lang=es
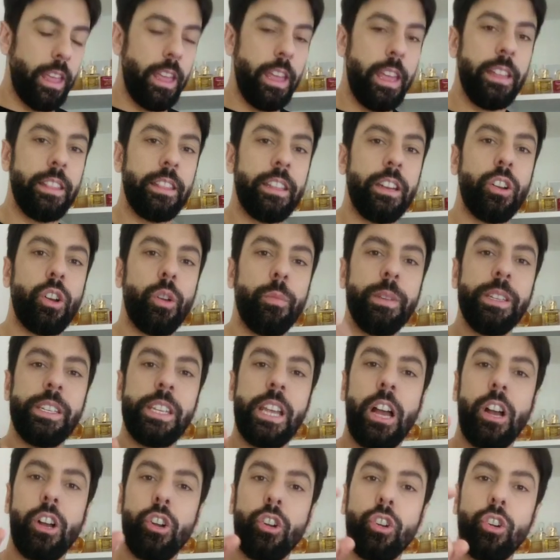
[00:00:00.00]
entre
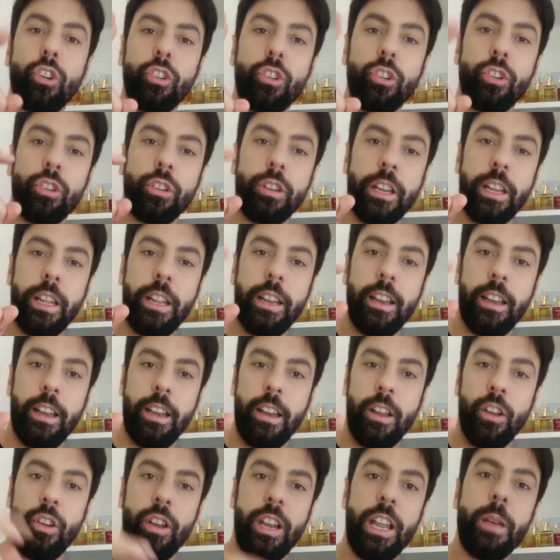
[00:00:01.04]
comillas, coco que
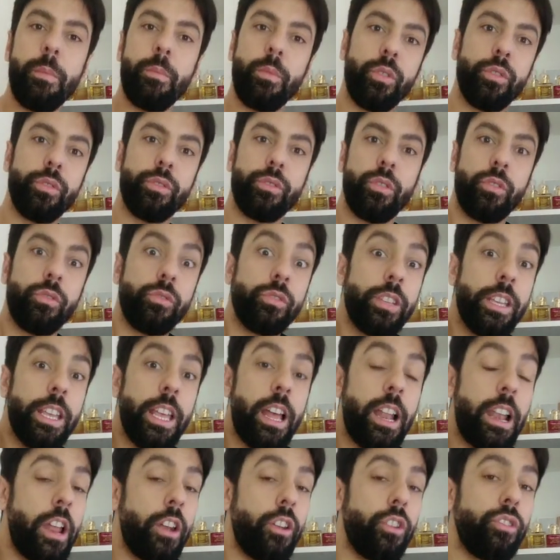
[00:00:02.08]
le olemos
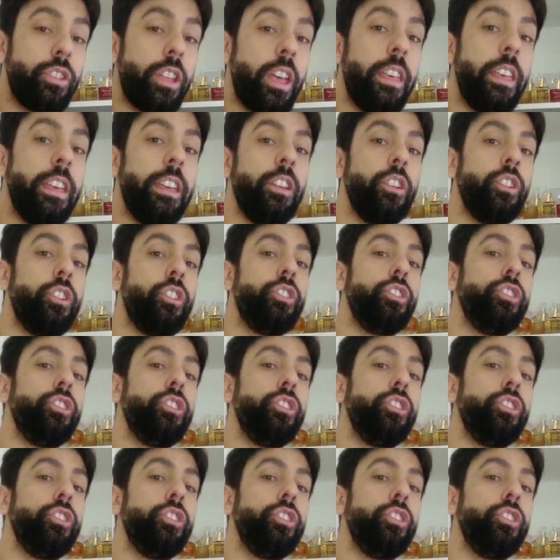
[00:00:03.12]
sea la nota de higo.